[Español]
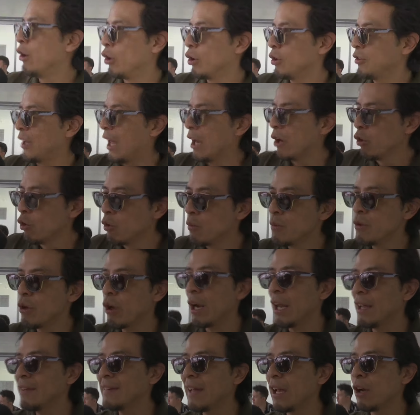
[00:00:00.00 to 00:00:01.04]
los alumnos,
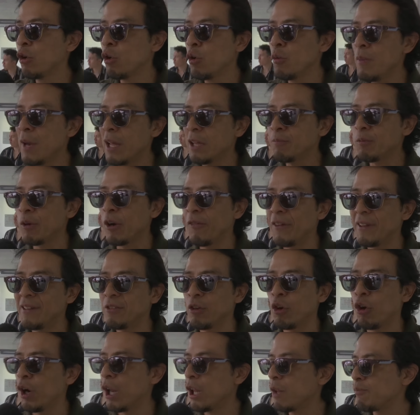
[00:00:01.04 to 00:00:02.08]
las alumnas,
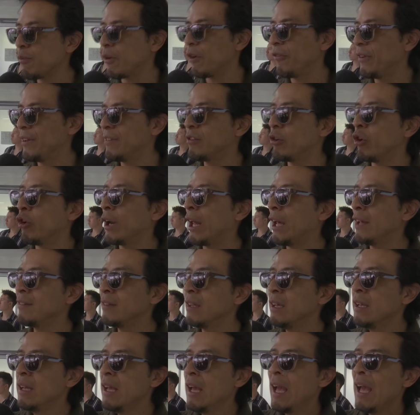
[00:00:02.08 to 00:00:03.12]
profesores, profesoras,
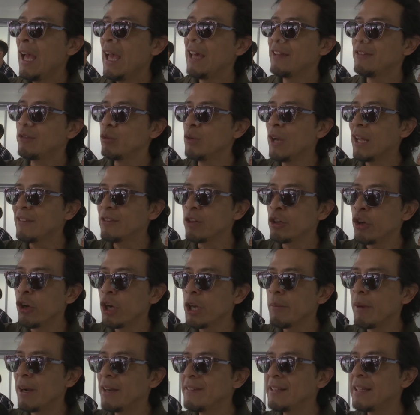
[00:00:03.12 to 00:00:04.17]
es una zona
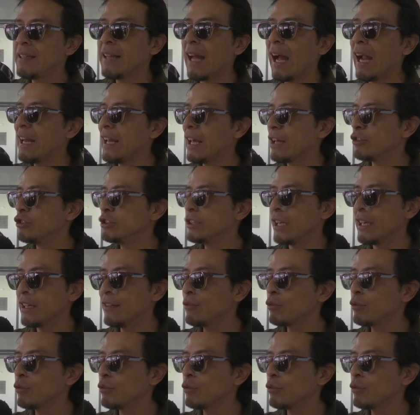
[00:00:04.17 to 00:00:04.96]
universitaria donde hay